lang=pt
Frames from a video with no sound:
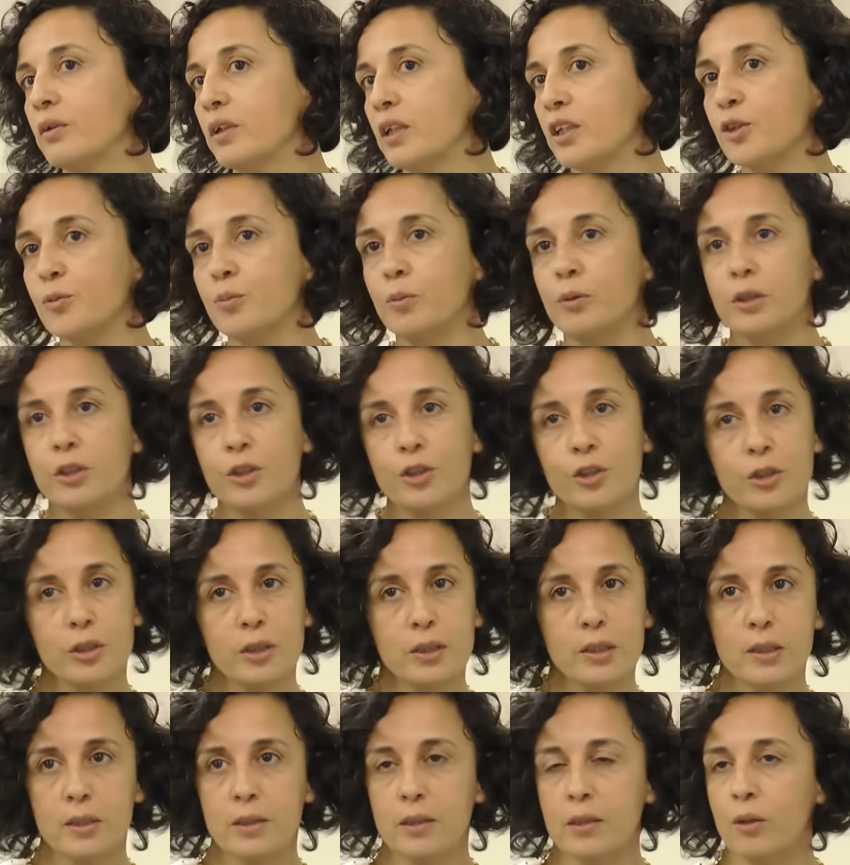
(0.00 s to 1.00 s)
nas
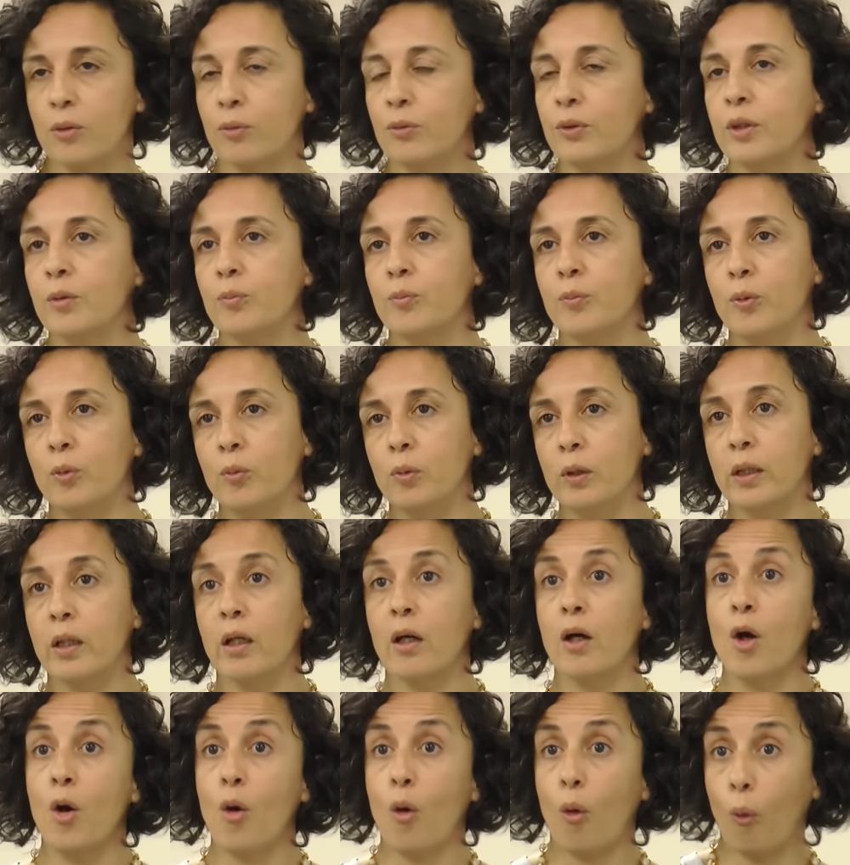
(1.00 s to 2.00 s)
políticas de saúde pública.